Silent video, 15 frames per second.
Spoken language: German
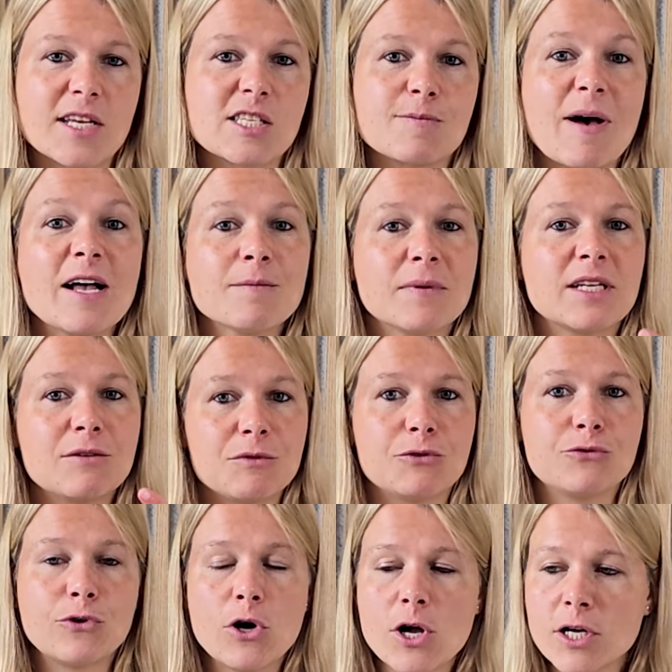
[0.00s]
Das macht man dann wie
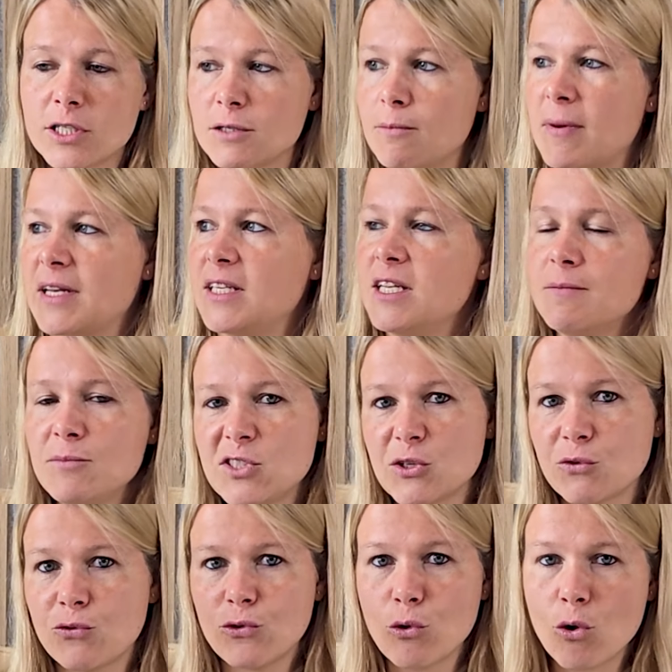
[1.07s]
folgt. Man nimmt den
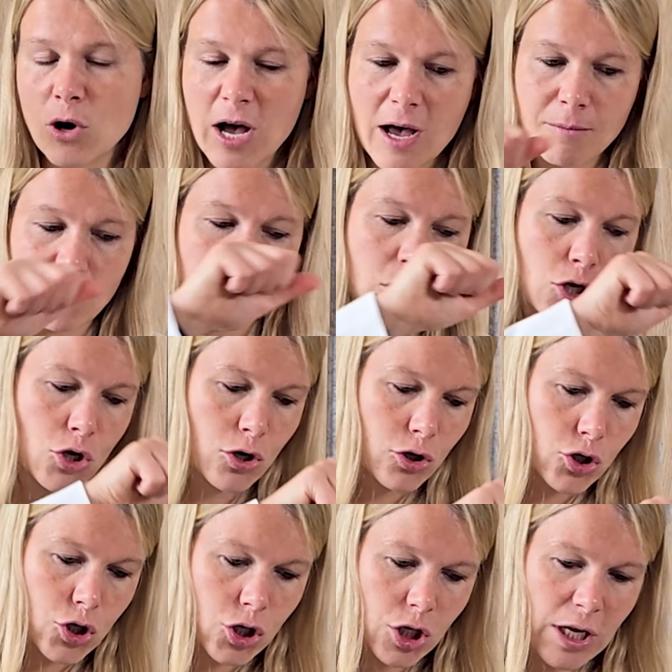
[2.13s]
Flohkamm,
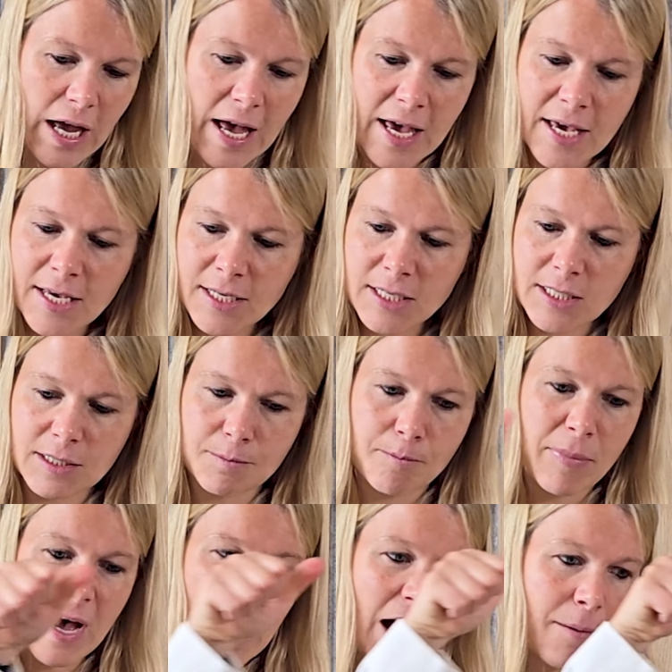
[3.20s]
streicht ein
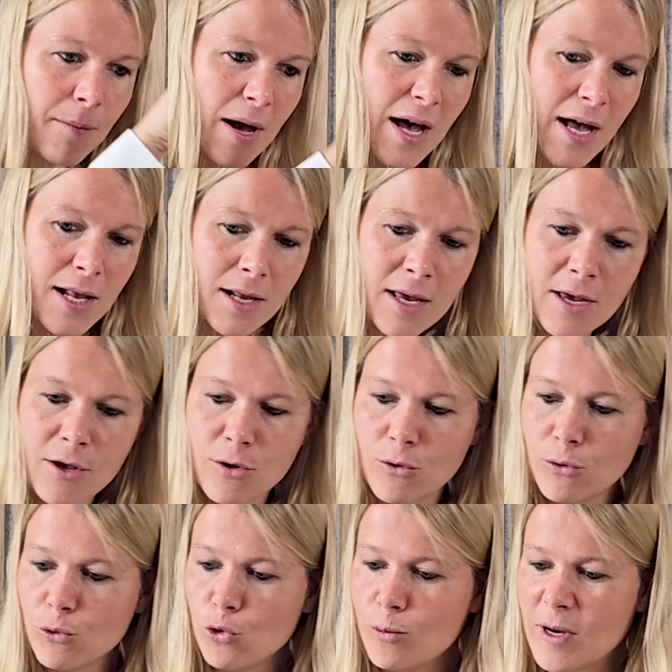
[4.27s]
paar Mal
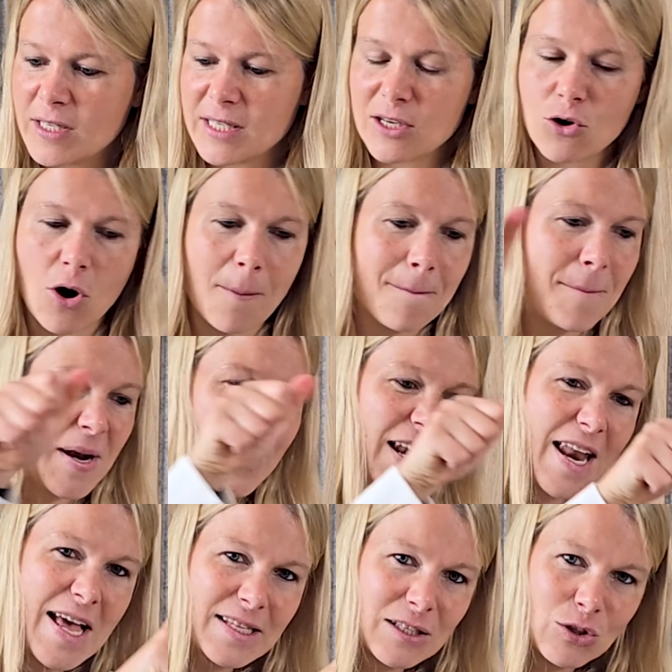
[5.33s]
über den
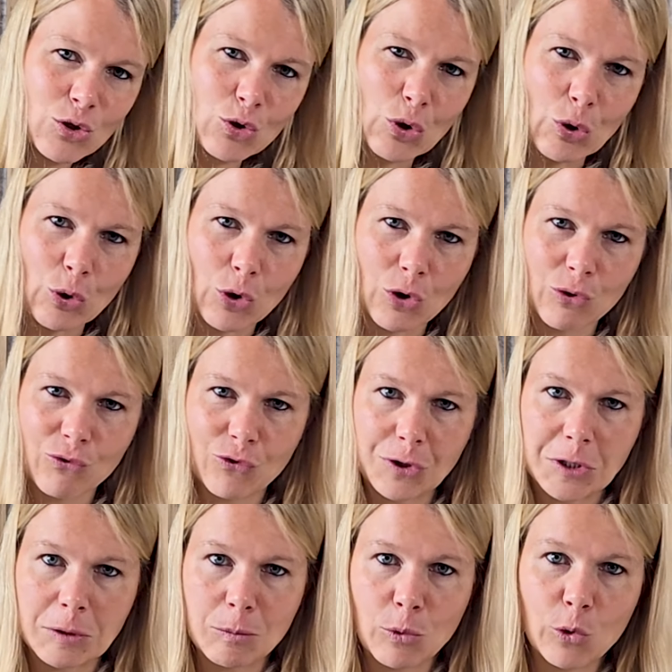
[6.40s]
kompletten Rücken
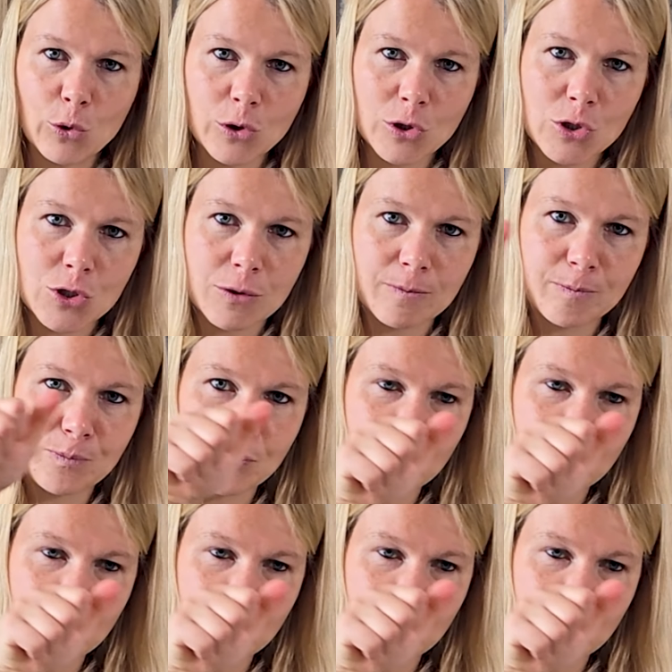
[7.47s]
von dem Hund.